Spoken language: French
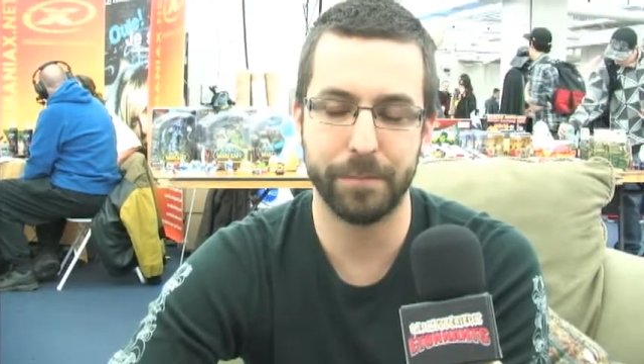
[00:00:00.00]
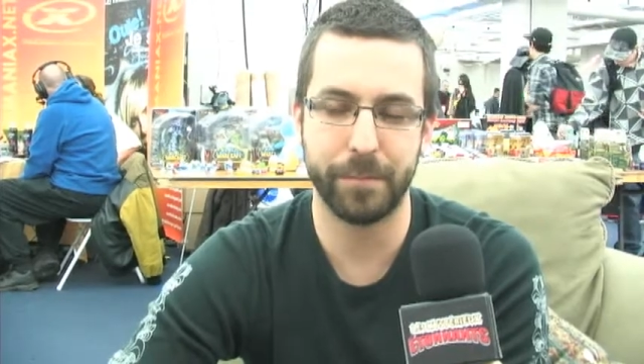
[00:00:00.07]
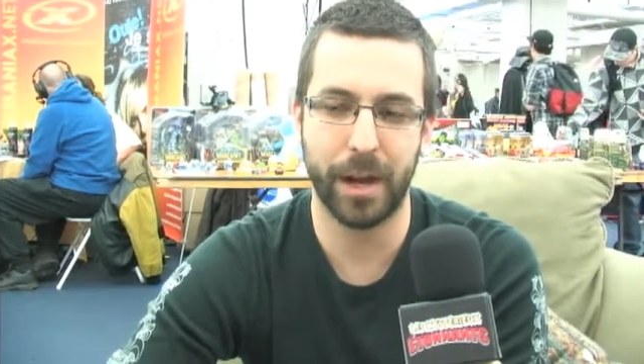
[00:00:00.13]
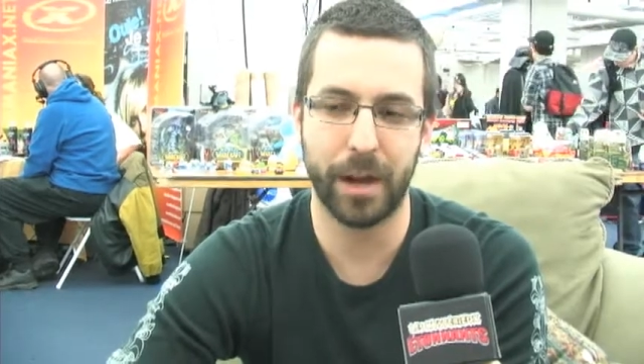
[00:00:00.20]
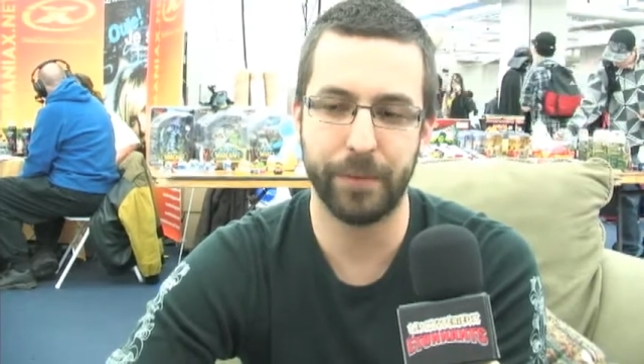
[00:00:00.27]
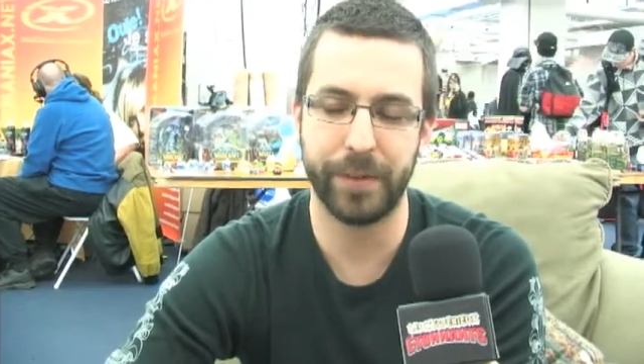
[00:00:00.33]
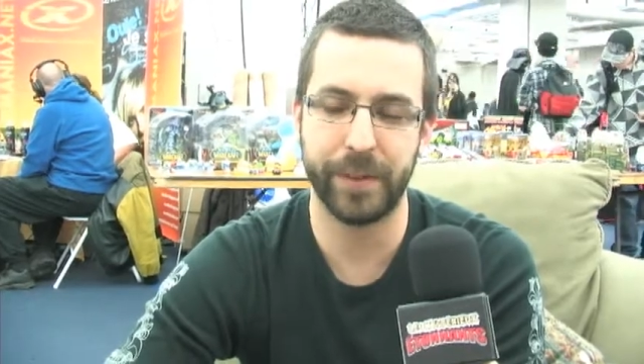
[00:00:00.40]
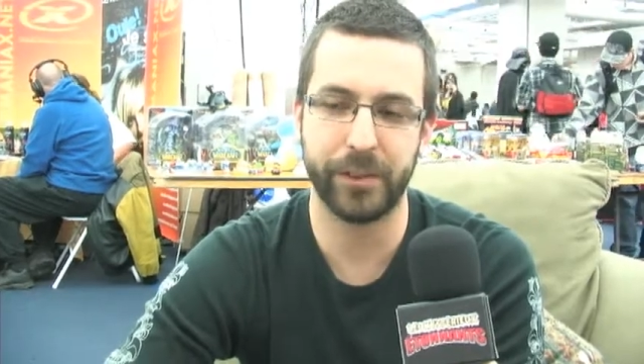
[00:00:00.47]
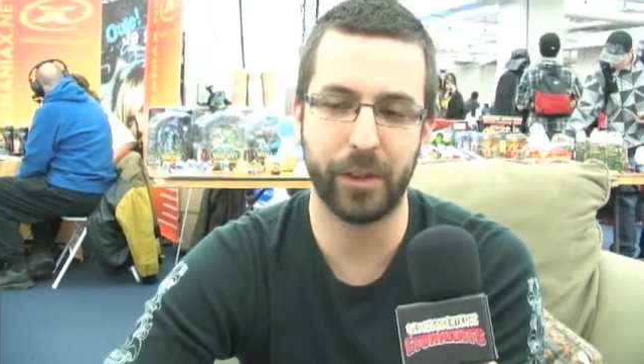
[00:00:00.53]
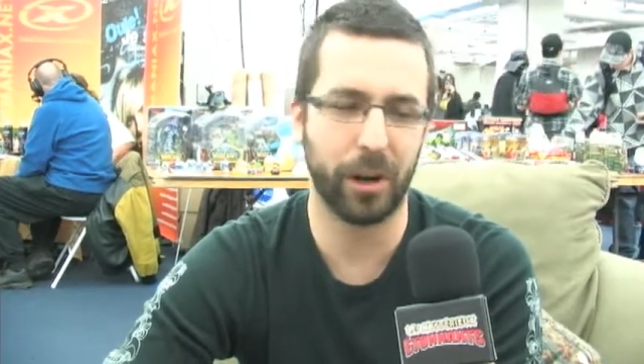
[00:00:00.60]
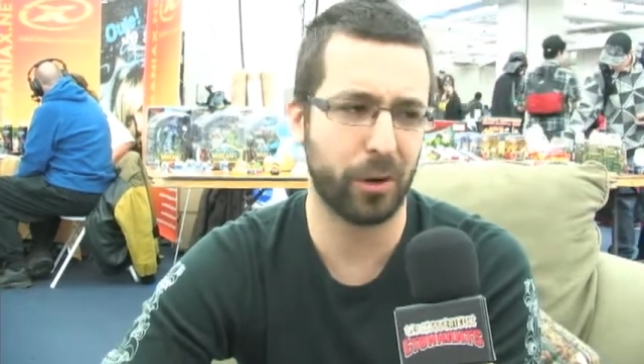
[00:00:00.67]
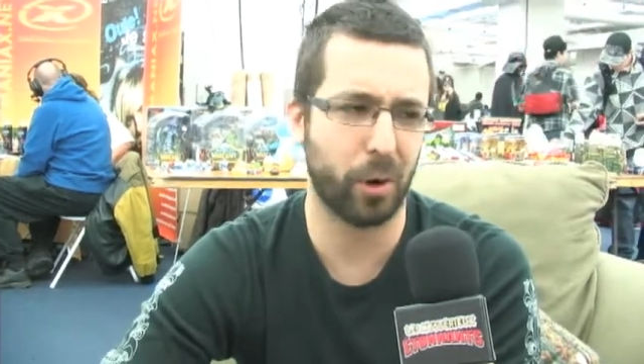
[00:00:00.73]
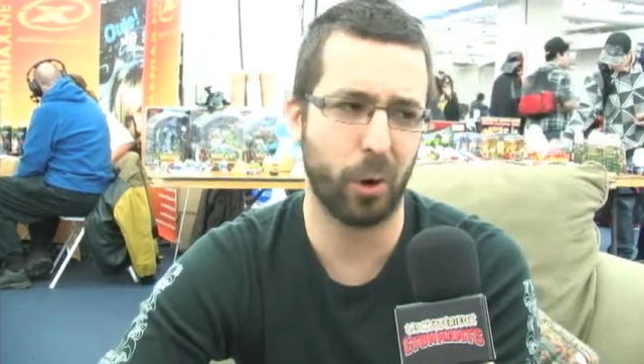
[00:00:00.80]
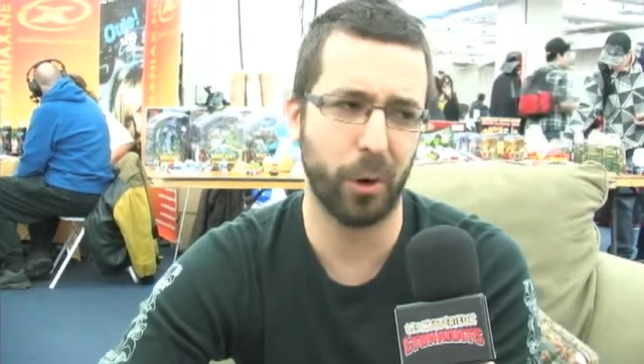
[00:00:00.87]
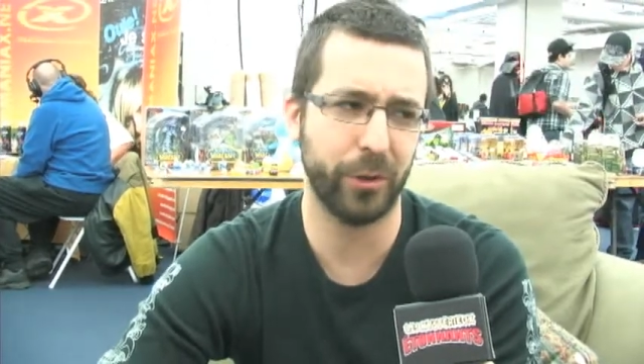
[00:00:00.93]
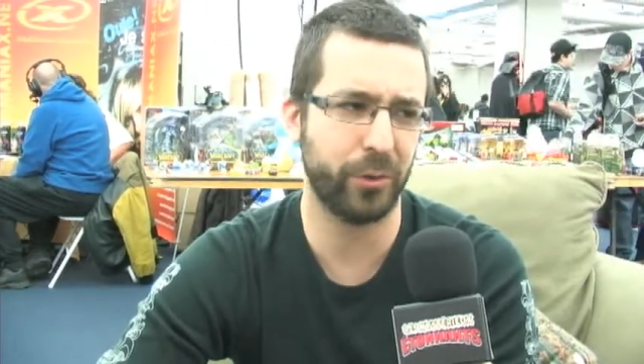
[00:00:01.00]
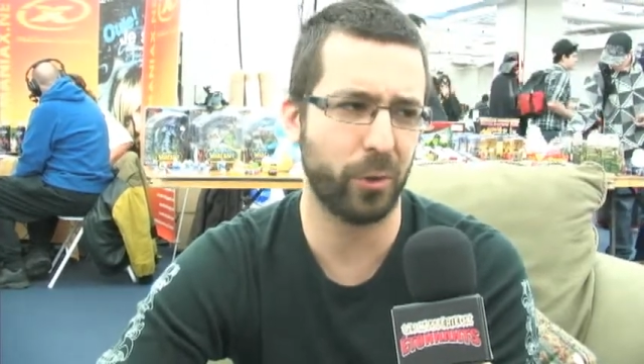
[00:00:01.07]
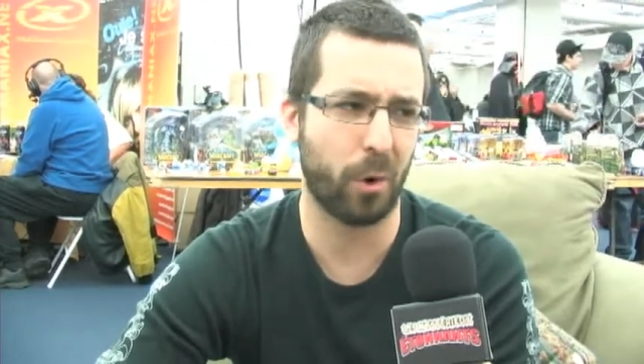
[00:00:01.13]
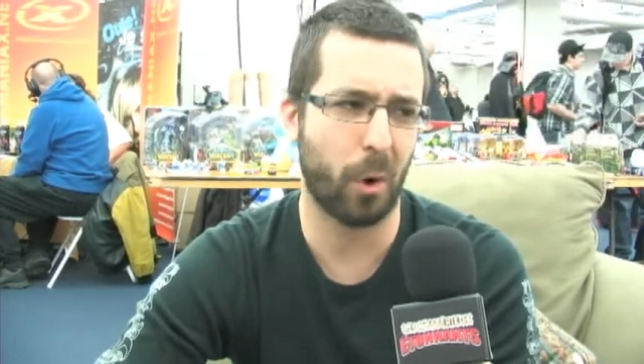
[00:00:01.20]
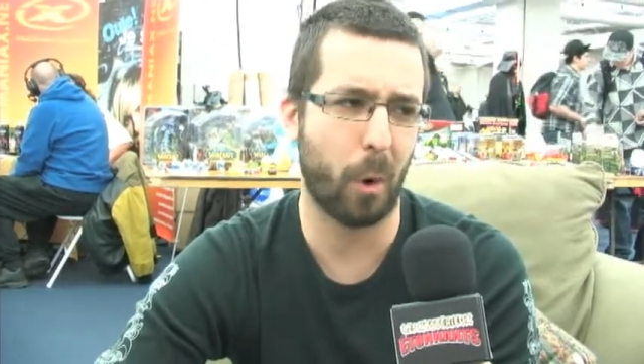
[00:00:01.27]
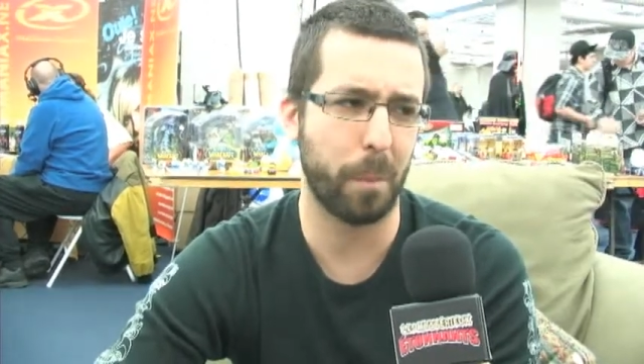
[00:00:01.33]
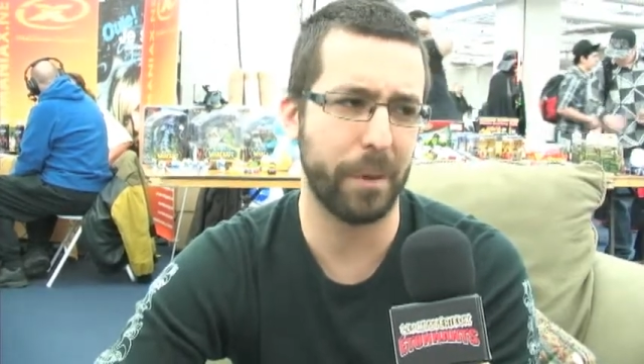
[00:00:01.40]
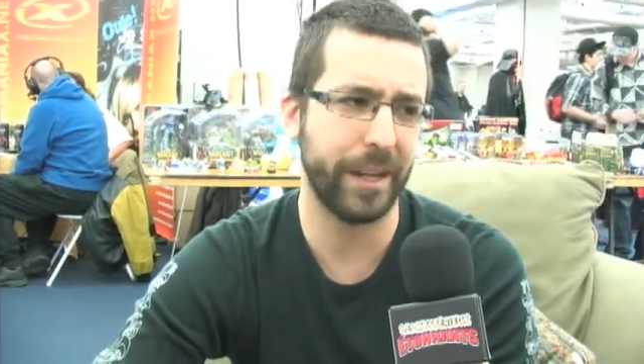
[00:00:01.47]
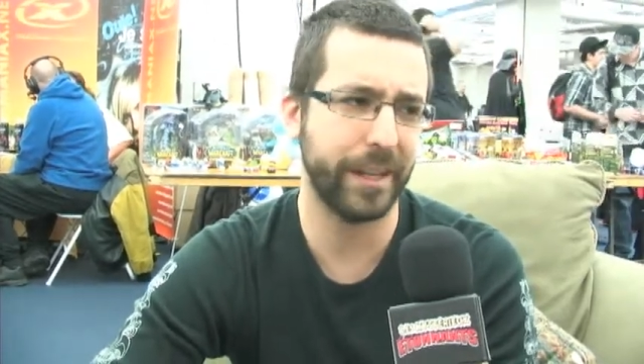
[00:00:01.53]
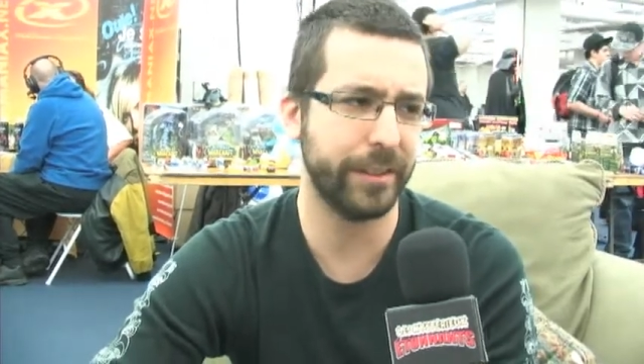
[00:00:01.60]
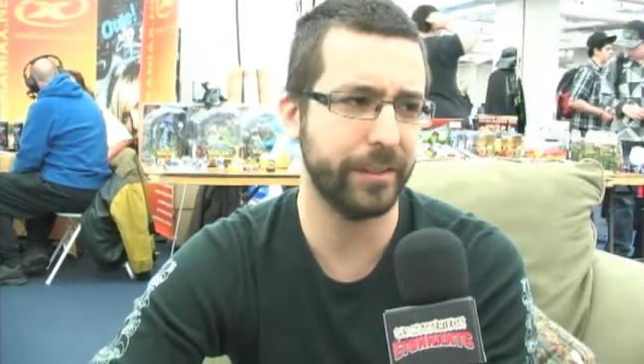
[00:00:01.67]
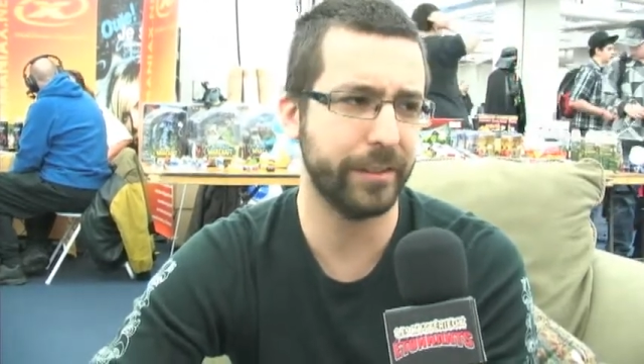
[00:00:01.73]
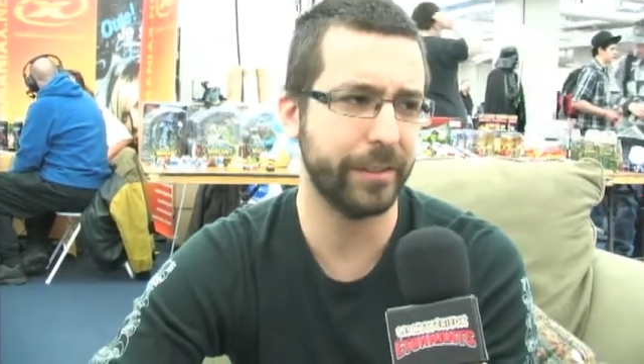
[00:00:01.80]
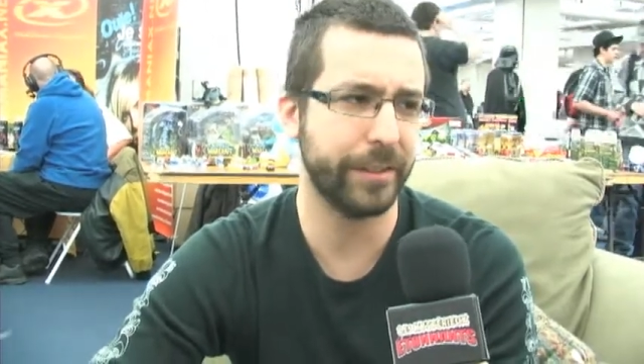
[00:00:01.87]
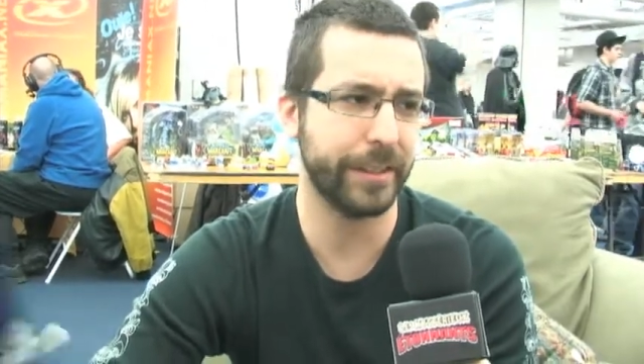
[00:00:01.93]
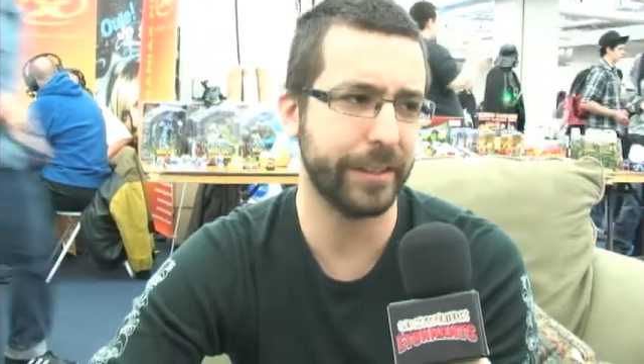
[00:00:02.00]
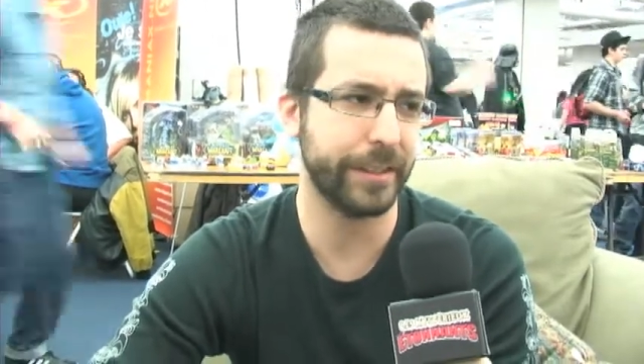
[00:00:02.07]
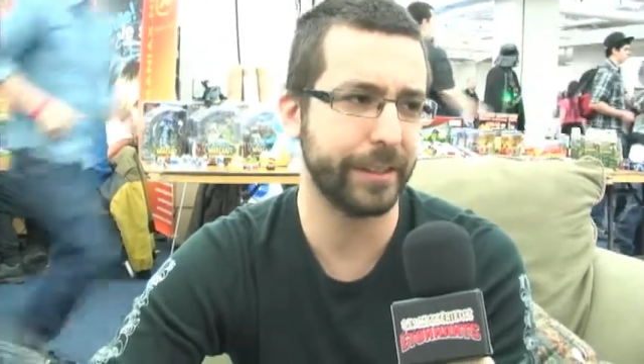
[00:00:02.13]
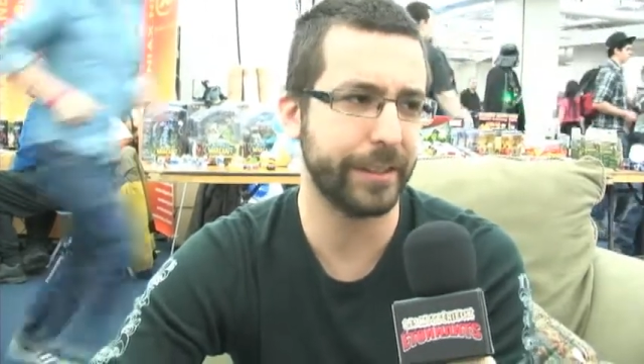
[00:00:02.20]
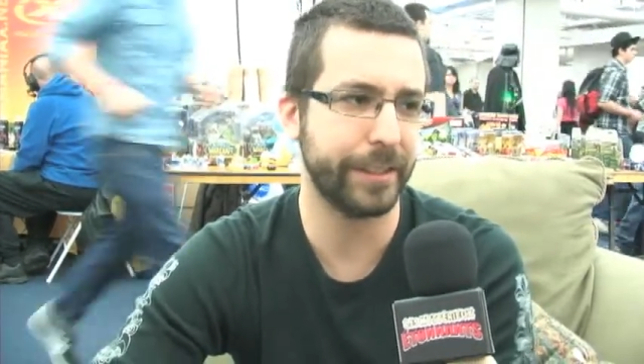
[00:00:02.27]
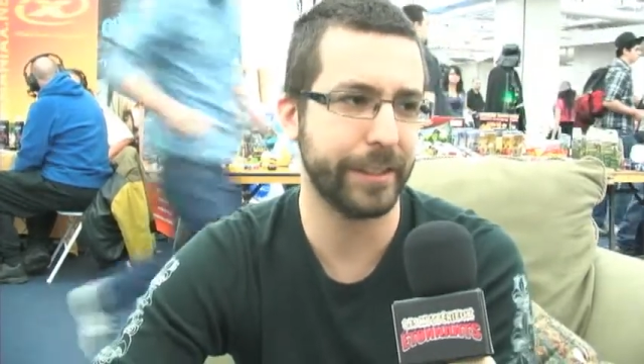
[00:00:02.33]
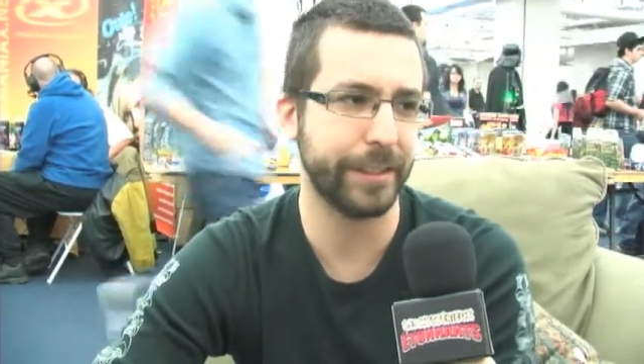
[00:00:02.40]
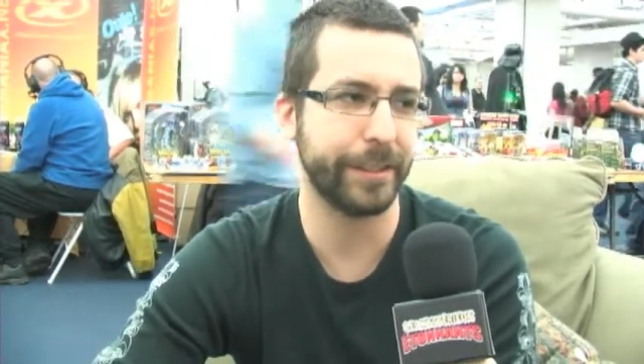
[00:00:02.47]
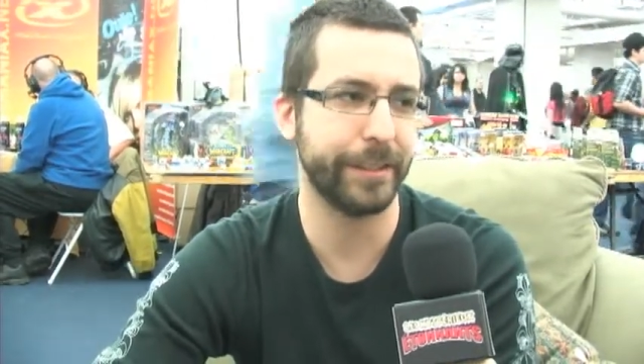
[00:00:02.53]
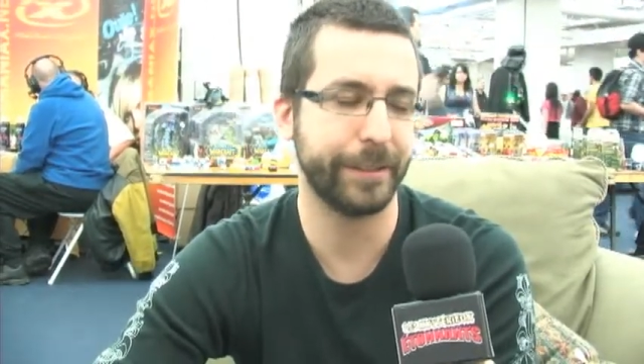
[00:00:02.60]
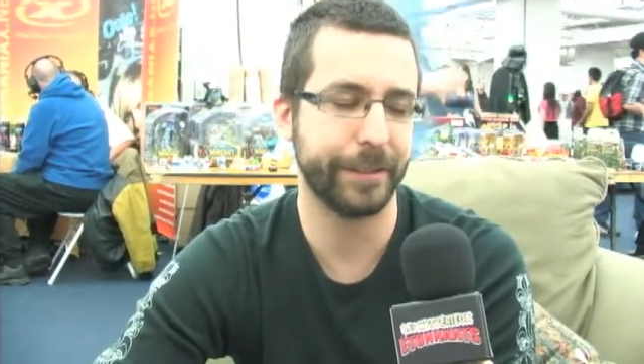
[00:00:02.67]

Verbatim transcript: en fait, Dark Horse au complet, là, qui est